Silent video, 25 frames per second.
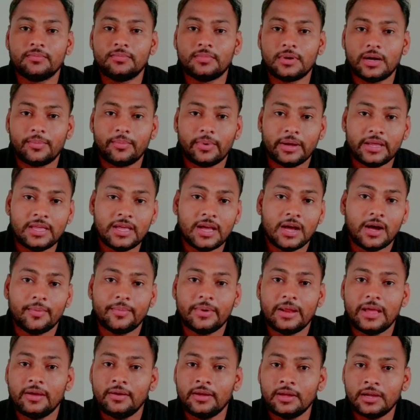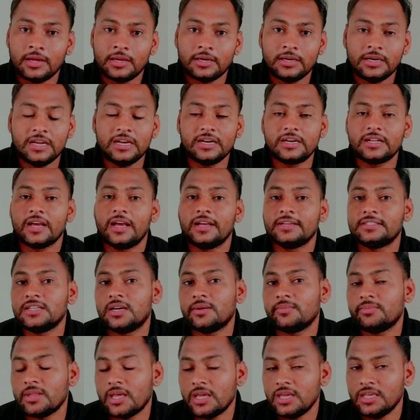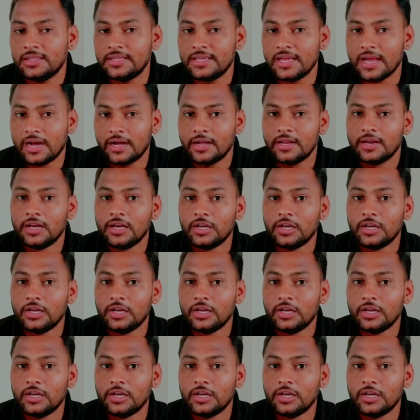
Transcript: हाँ, भैया हमने नीट का एग्जाम नहीं दिया